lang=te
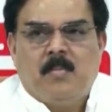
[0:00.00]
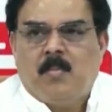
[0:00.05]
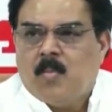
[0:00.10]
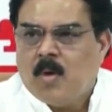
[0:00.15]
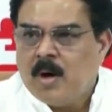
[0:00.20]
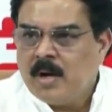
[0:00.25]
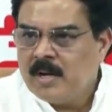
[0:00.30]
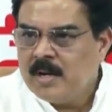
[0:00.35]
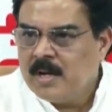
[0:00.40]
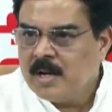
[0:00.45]

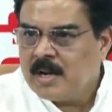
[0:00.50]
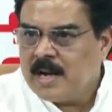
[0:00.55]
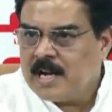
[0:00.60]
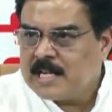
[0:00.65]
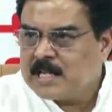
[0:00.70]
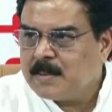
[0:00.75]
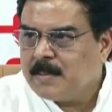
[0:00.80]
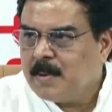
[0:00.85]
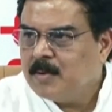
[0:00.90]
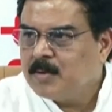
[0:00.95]
మొన్న
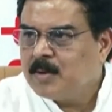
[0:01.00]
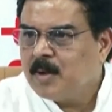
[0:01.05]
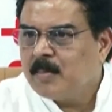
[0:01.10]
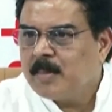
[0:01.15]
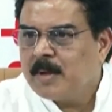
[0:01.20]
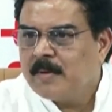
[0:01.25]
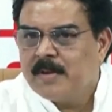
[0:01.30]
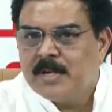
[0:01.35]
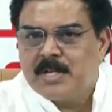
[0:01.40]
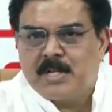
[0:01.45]
రాష్ట్ర ప్రభుత్వం
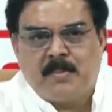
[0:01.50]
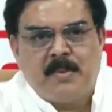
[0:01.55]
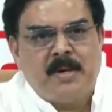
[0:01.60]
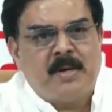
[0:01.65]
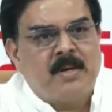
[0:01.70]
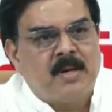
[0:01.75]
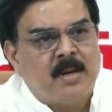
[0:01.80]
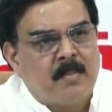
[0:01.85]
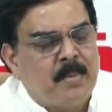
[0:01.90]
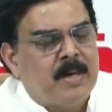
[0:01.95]

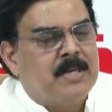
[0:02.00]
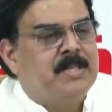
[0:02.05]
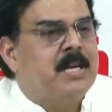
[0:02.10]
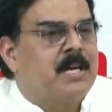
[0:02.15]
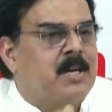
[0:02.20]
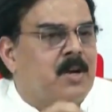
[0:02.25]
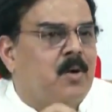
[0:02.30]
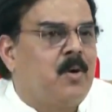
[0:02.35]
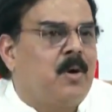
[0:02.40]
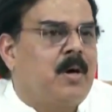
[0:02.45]
ప్రవేశపెట్టిన
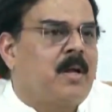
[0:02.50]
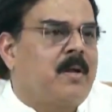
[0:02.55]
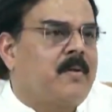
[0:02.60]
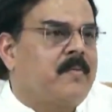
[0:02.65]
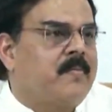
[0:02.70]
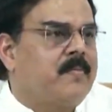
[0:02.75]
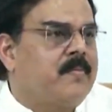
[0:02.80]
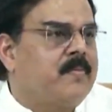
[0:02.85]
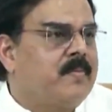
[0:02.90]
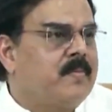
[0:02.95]
బడ్జెట్లో కూడా
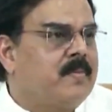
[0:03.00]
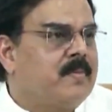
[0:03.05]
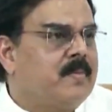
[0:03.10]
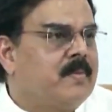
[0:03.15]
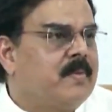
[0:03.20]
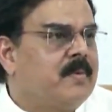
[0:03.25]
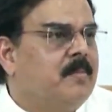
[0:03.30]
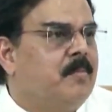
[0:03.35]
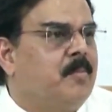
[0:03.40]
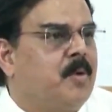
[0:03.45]

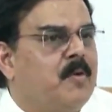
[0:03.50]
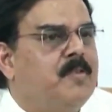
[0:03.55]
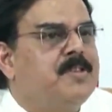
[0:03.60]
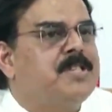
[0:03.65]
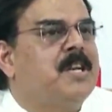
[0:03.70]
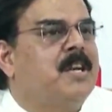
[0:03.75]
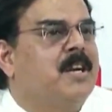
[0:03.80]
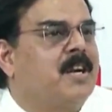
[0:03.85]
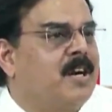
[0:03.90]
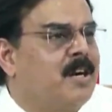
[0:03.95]

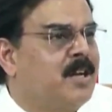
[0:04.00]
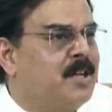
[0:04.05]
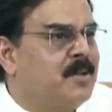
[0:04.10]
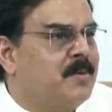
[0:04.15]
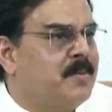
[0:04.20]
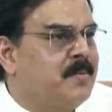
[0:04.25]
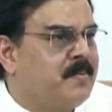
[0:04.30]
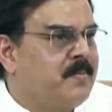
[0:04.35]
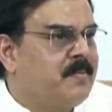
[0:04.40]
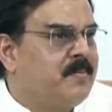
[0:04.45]
ప్రొవిజన్ ఎక్కడ లేదు
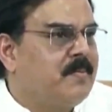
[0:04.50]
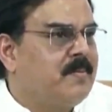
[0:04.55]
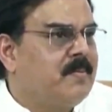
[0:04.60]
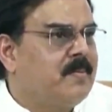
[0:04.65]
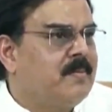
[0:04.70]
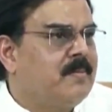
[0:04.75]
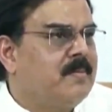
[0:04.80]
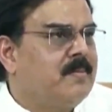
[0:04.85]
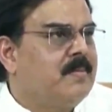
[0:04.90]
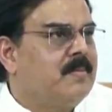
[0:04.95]

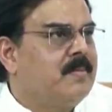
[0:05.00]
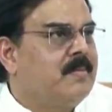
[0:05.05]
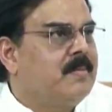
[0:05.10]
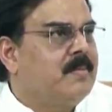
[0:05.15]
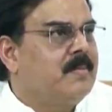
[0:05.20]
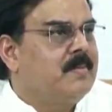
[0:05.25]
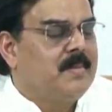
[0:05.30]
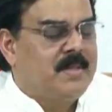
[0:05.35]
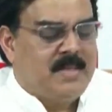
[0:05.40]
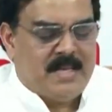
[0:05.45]

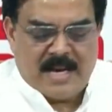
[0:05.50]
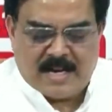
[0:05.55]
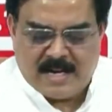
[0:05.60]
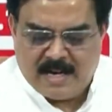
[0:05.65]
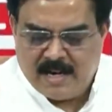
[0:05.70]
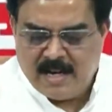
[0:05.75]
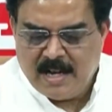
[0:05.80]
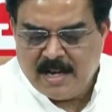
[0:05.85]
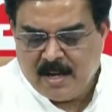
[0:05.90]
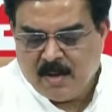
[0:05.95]

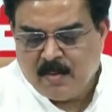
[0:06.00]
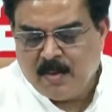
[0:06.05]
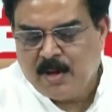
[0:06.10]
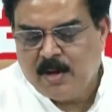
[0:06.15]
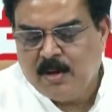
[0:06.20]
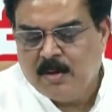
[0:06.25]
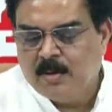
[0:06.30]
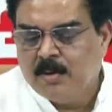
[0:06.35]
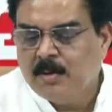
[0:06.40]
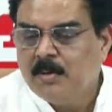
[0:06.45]
ఎక్కడైనా
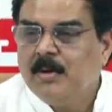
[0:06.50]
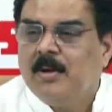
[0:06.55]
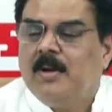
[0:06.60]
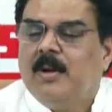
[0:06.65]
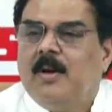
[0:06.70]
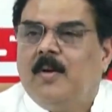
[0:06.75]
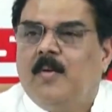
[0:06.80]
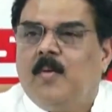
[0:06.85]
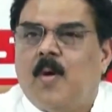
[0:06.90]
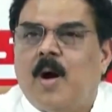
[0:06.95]
వీళ్ళు
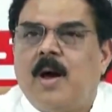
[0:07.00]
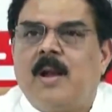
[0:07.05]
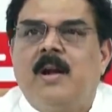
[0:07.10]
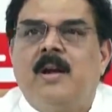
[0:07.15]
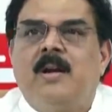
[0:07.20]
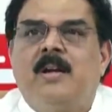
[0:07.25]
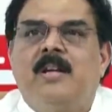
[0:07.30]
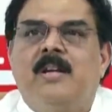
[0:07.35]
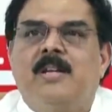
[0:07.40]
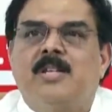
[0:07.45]

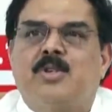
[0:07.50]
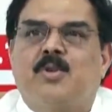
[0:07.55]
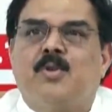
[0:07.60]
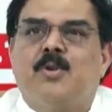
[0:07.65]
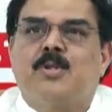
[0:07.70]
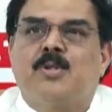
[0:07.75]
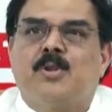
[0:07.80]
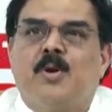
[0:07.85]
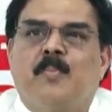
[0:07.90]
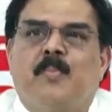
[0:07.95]
వాలంటీర్స్
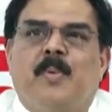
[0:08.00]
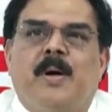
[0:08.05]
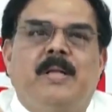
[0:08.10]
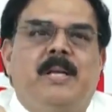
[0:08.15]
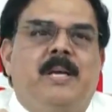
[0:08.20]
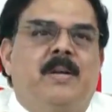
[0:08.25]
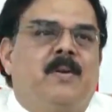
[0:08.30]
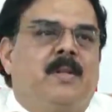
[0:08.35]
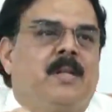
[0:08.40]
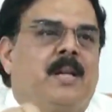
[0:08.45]
కోసం
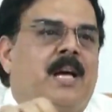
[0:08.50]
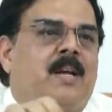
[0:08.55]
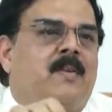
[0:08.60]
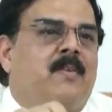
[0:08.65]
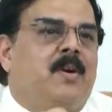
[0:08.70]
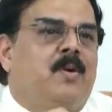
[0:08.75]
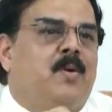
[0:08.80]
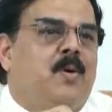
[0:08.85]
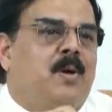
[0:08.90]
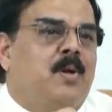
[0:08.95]
పదిహేను వందల
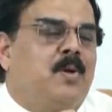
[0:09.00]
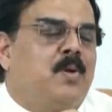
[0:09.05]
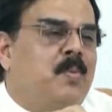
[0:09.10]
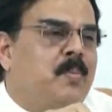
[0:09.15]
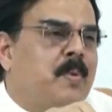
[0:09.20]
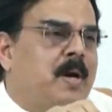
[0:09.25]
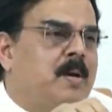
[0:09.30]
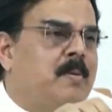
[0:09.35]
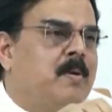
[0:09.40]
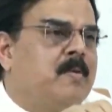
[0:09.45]
అరవై కోట్ల
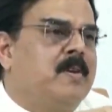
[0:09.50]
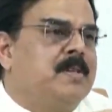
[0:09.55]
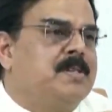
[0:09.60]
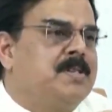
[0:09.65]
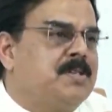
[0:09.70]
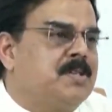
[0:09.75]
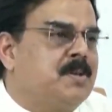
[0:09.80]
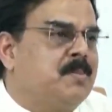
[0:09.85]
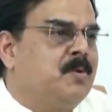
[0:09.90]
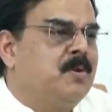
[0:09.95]
రూపాయలు మేము
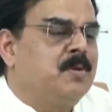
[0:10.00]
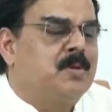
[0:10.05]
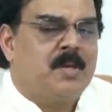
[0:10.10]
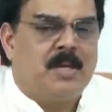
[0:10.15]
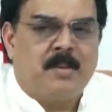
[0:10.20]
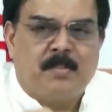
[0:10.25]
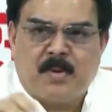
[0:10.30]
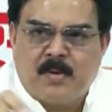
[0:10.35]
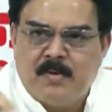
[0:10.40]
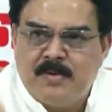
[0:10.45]

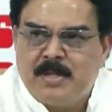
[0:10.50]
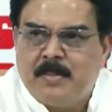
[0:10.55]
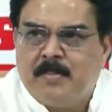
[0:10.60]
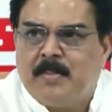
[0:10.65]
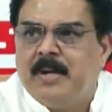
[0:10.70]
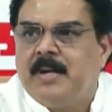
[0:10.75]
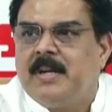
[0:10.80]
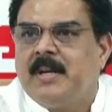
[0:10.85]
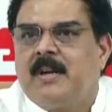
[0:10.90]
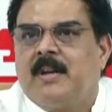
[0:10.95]
వెచ్చించబోతున్నామని ప్రొవిజన్
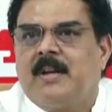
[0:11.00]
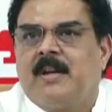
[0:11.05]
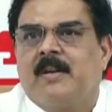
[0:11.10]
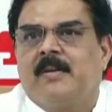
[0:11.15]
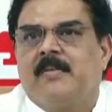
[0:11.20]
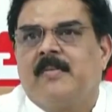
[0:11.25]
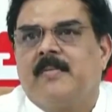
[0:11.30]
పెట్టారా